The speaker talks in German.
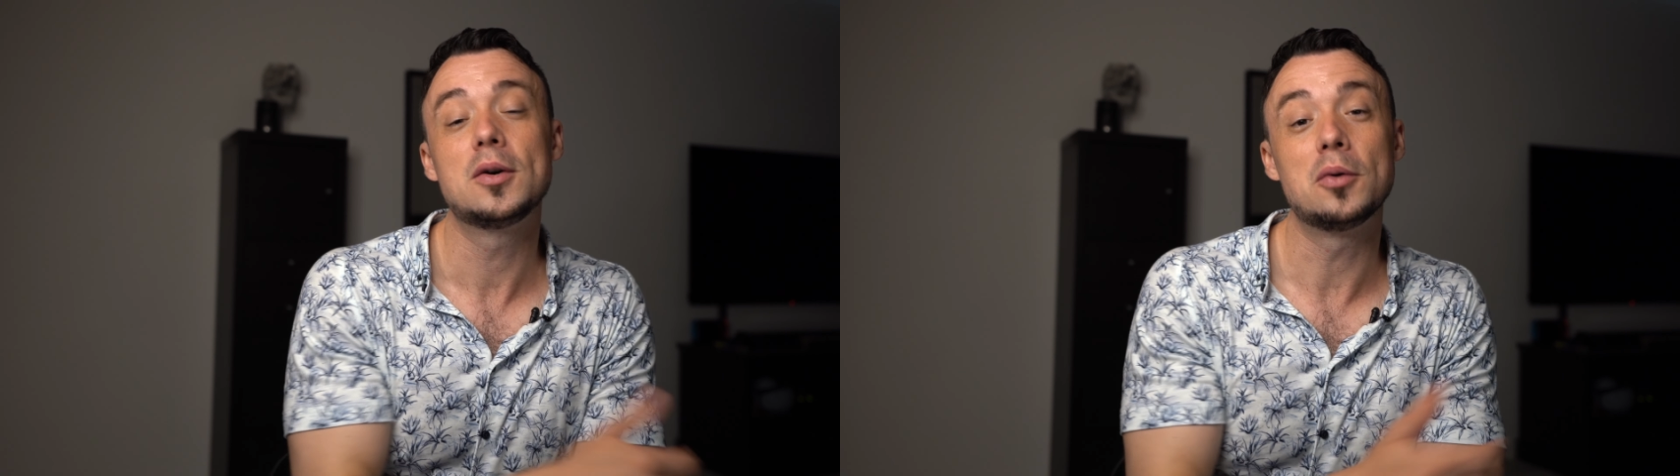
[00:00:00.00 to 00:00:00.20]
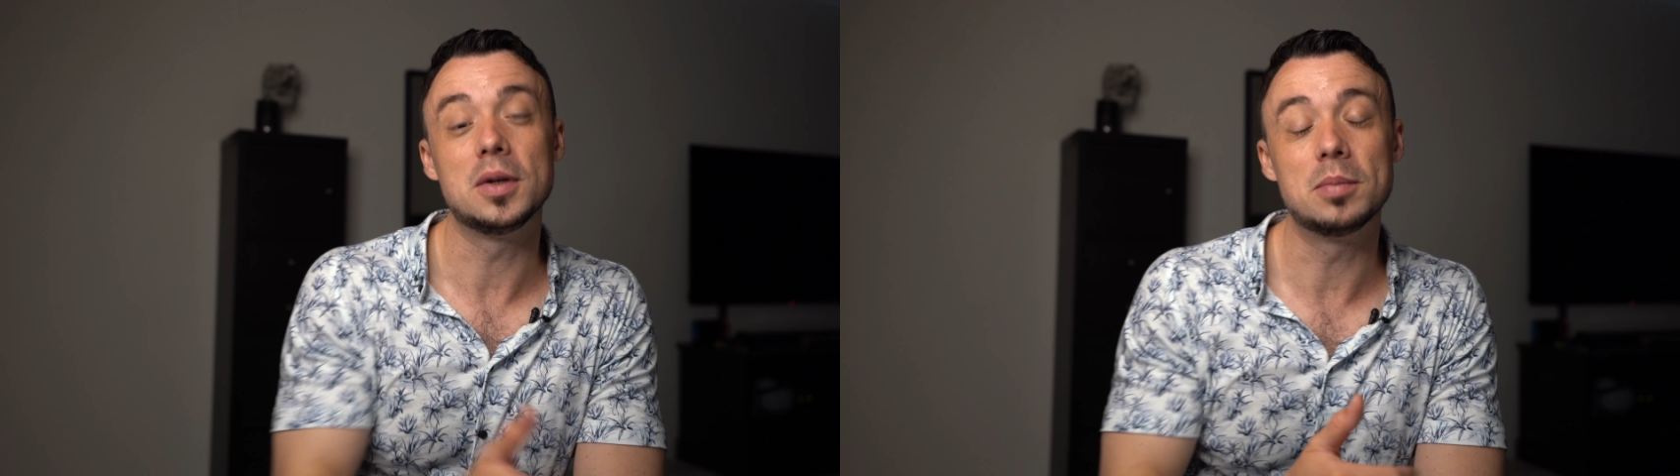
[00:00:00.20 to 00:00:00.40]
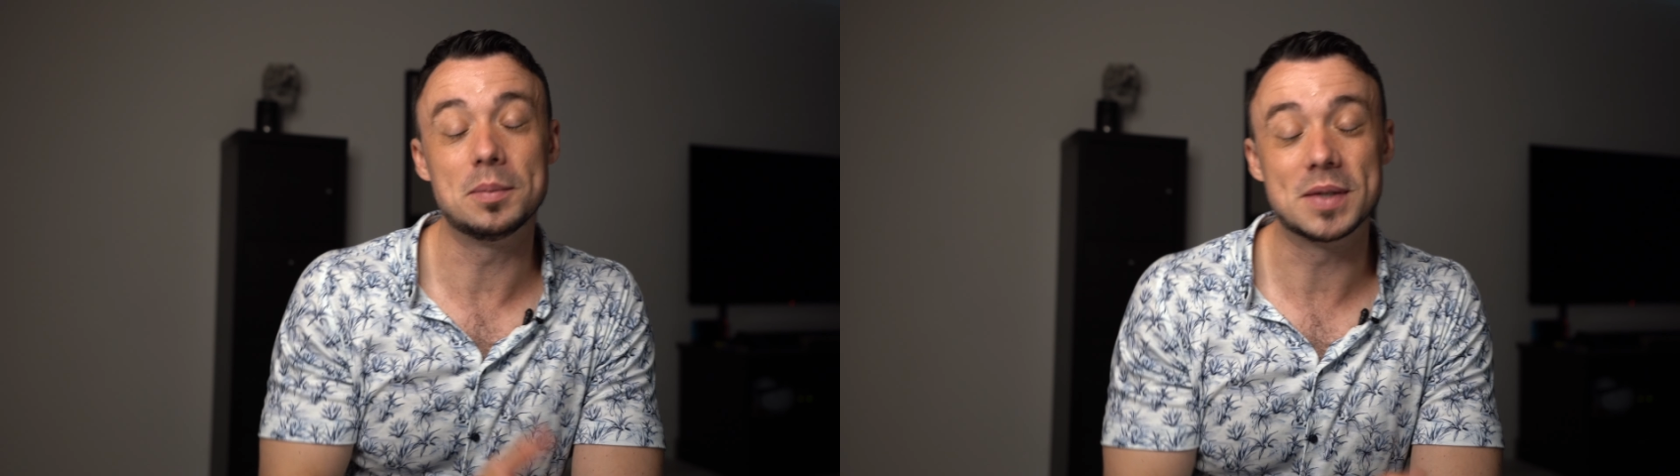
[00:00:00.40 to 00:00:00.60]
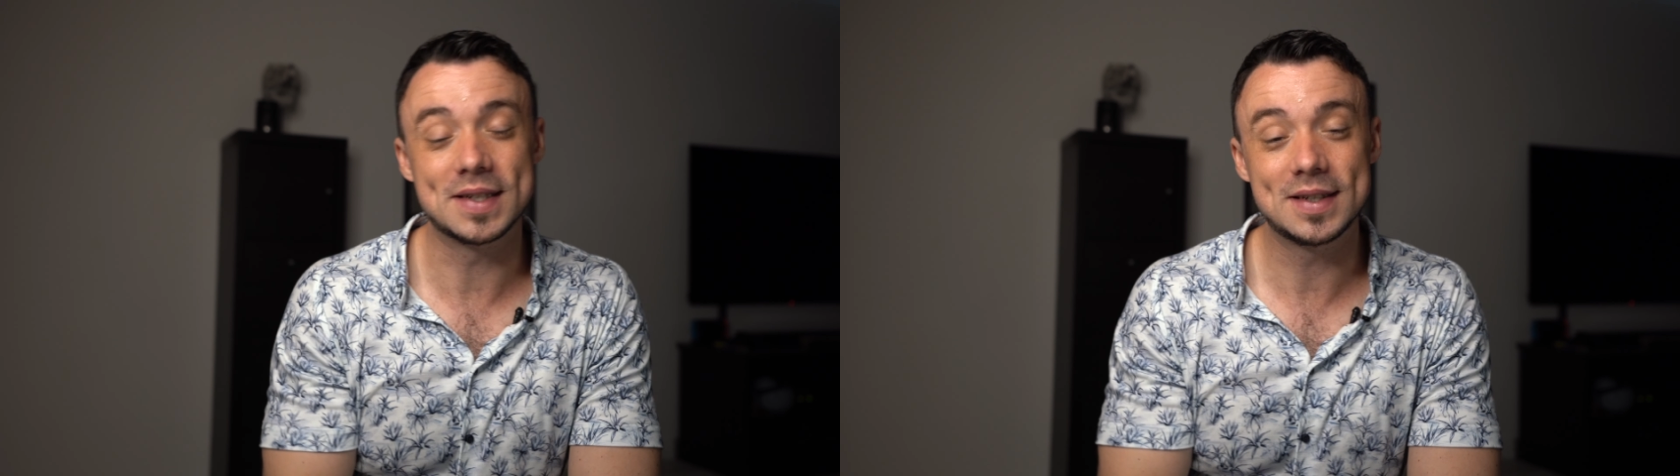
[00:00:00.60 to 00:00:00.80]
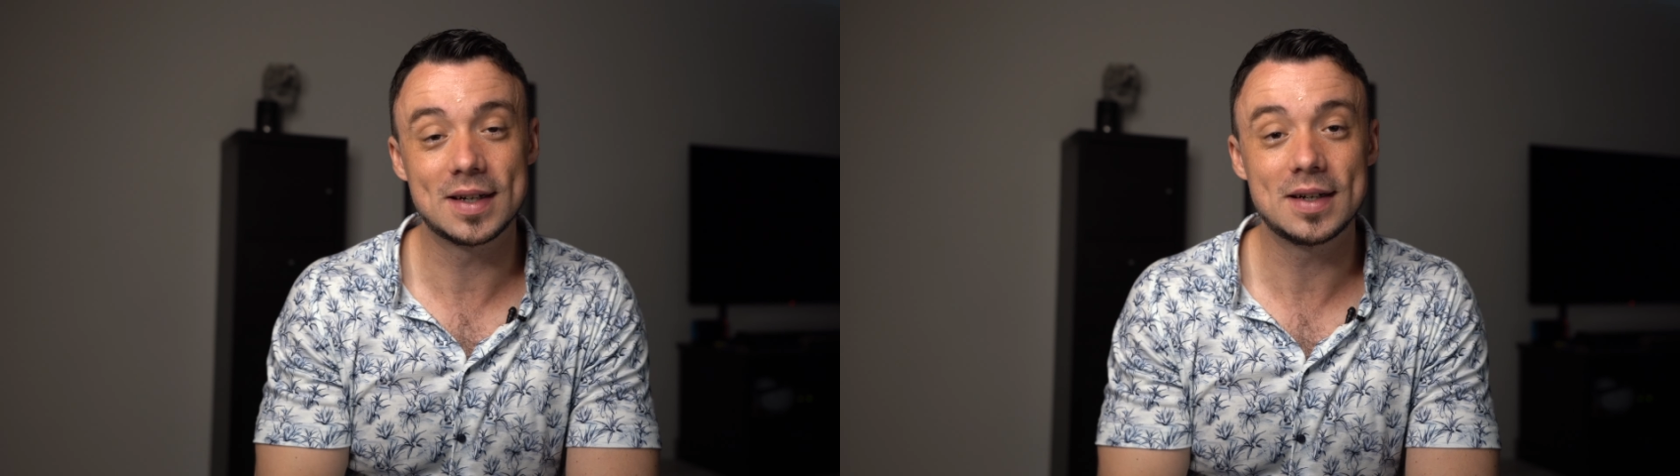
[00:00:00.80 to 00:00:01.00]
und ich bin mir
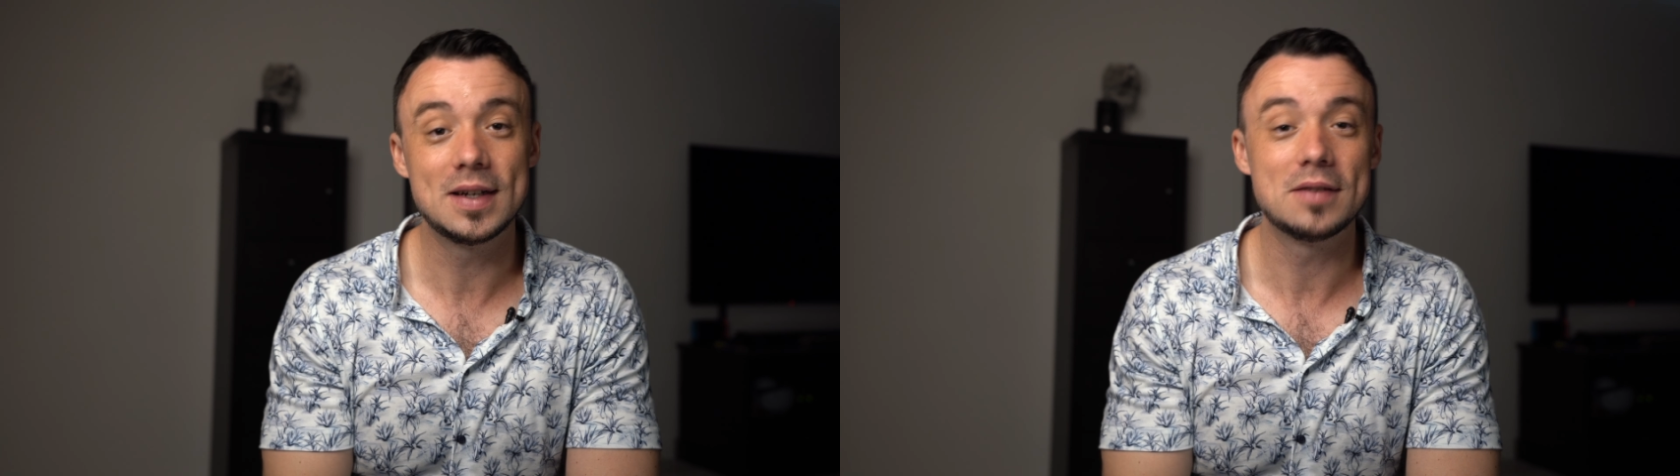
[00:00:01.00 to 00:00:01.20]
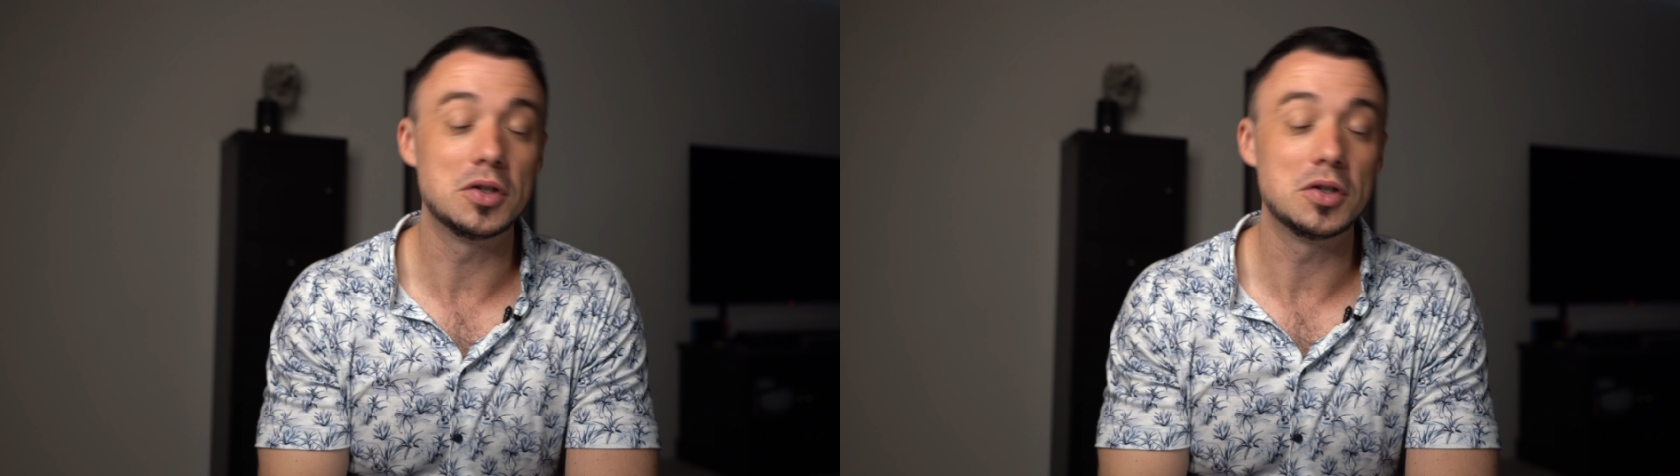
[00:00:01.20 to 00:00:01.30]
sicher,